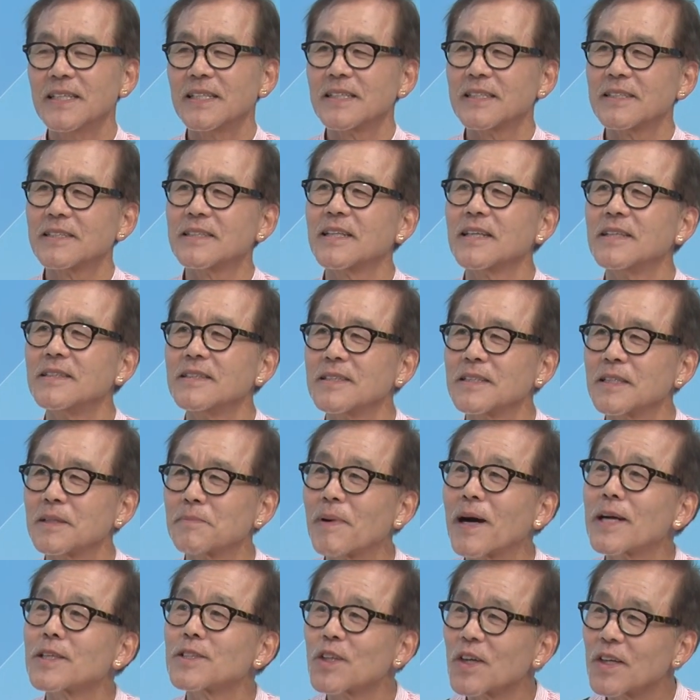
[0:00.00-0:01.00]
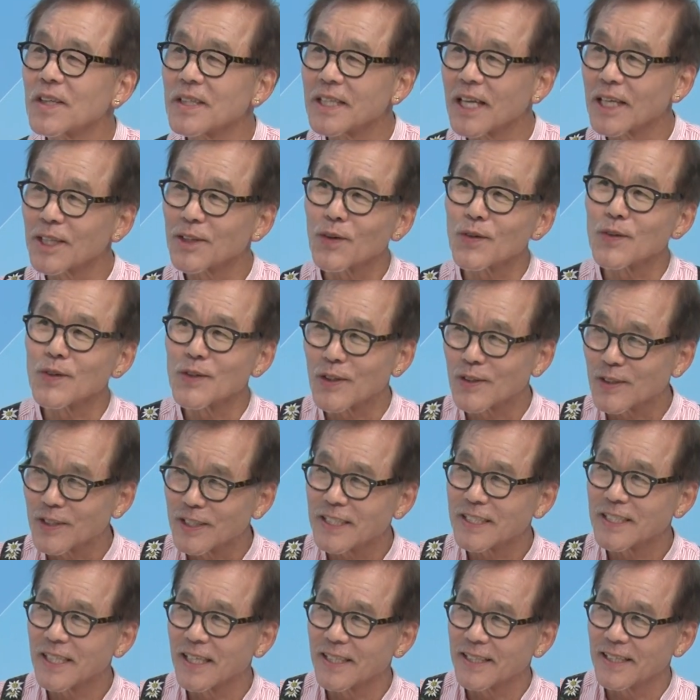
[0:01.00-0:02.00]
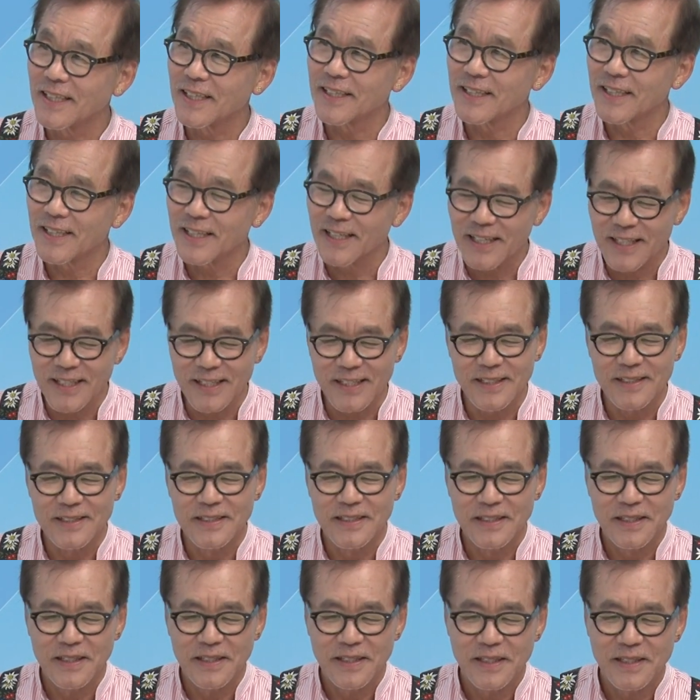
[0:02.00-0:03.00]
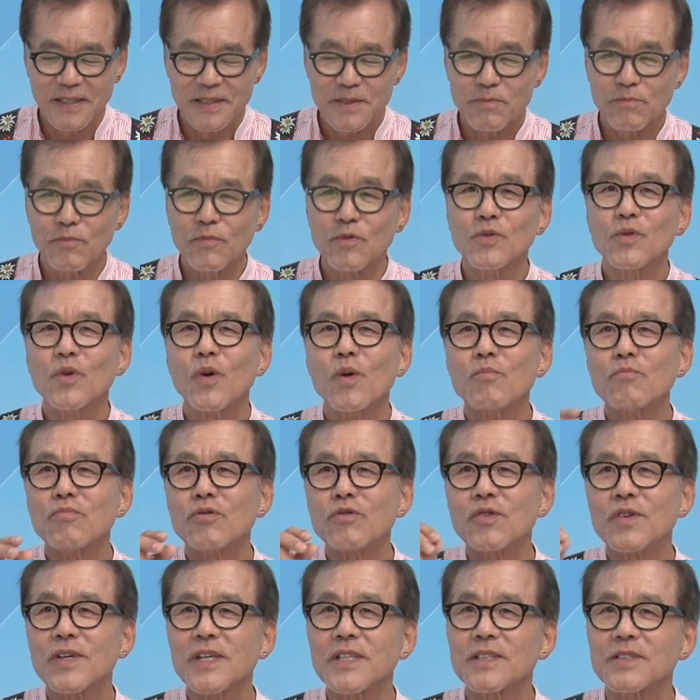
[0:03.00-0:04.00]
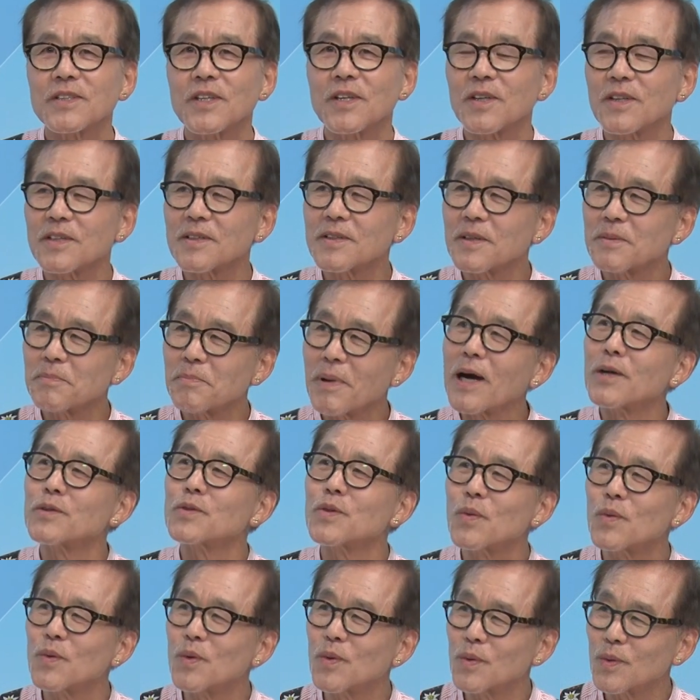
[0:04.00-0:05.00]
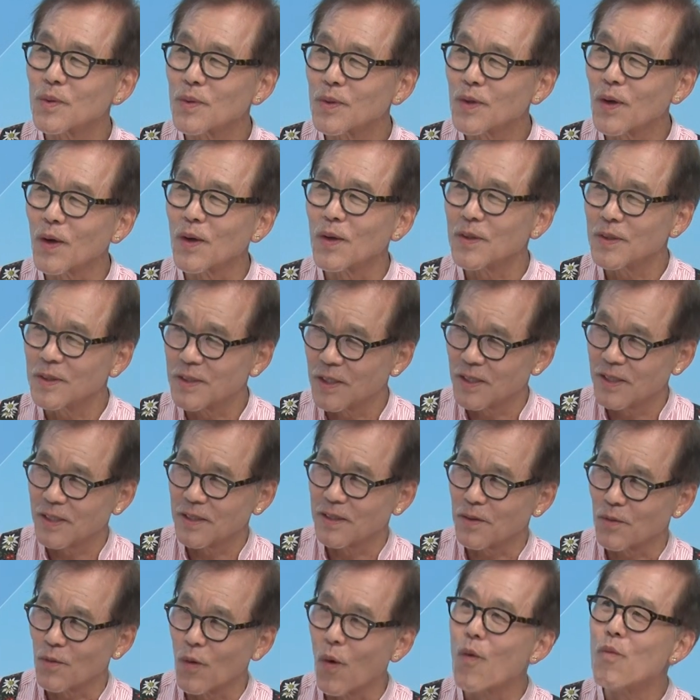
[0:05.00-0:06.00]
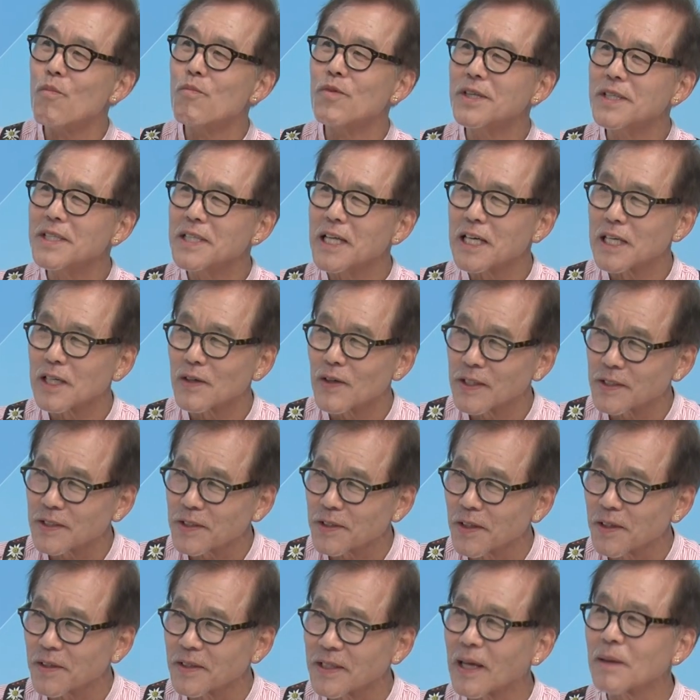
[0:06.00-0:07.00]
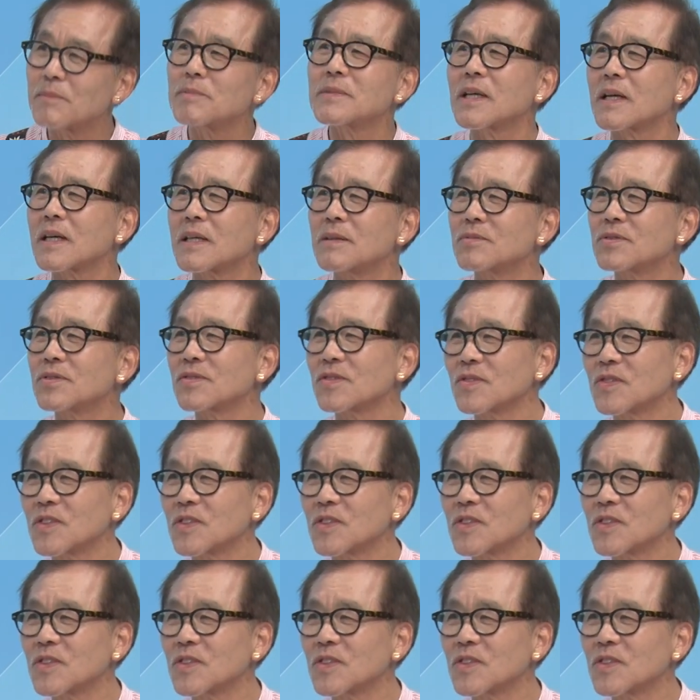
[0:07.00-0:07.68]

그때 이제 박정희 대통령 시대 때인데 문 공부를 해서 그 방송국으로 여, 공문이 내려왔어요. 남자가 무슨